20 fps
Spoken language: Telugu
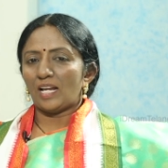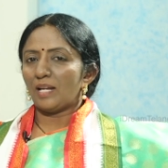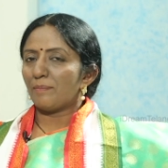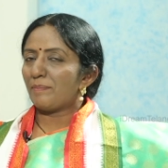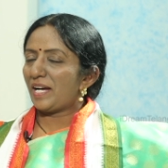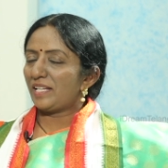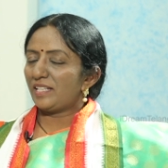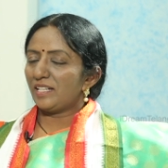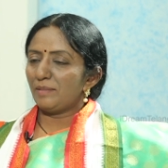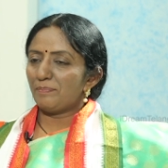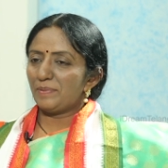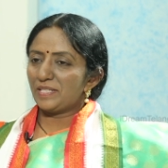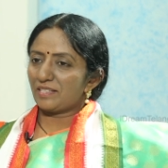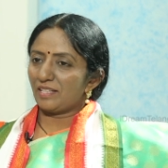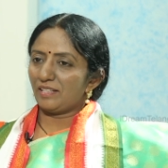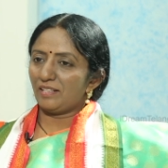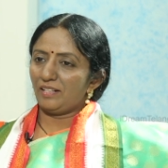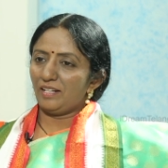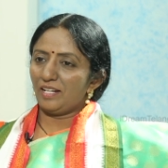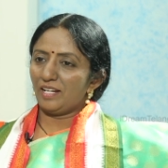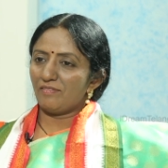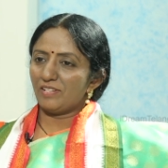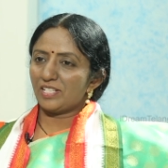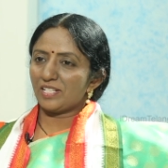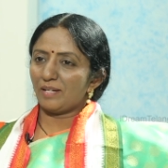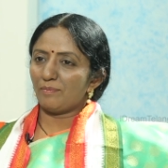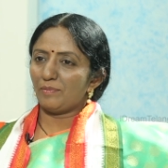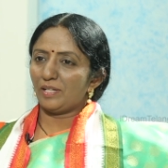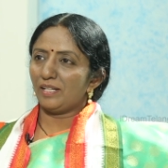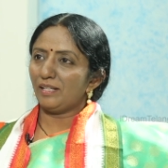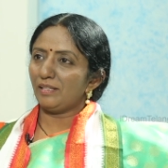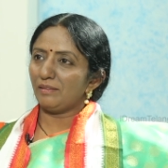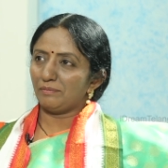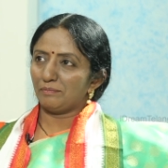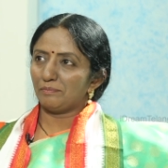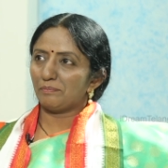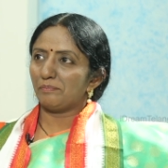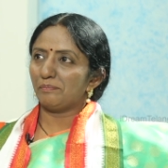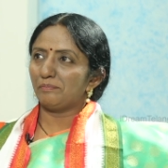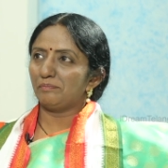చాలా బాధ అనిపిస్తుంది అండి ఈ విషయంలో
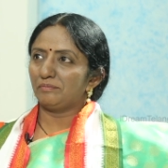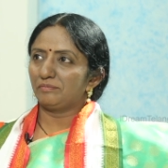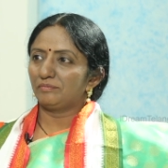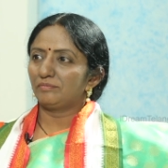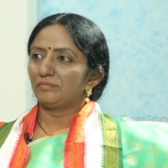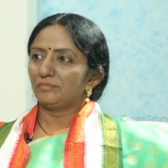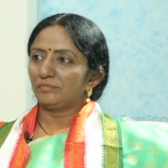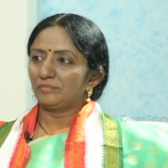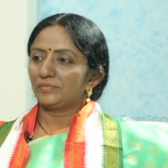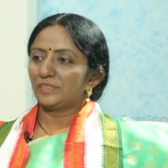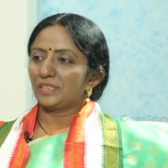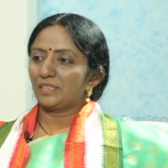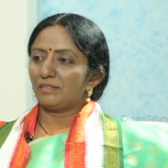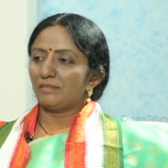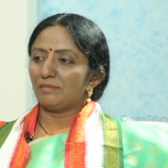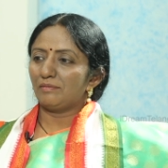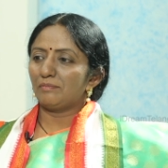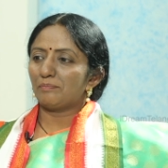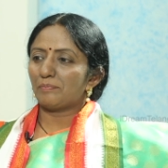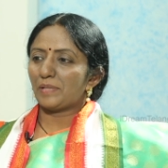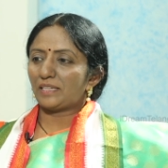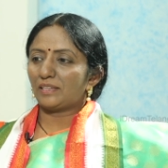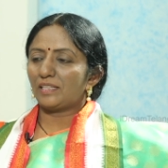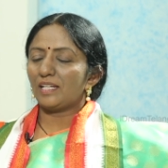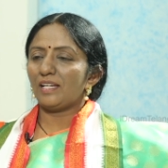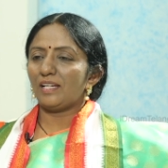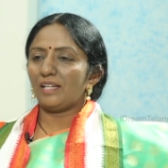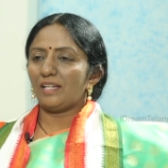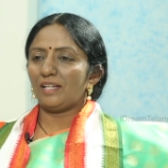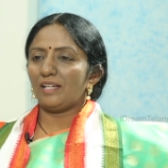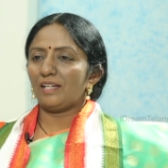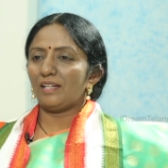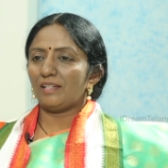ప్రతి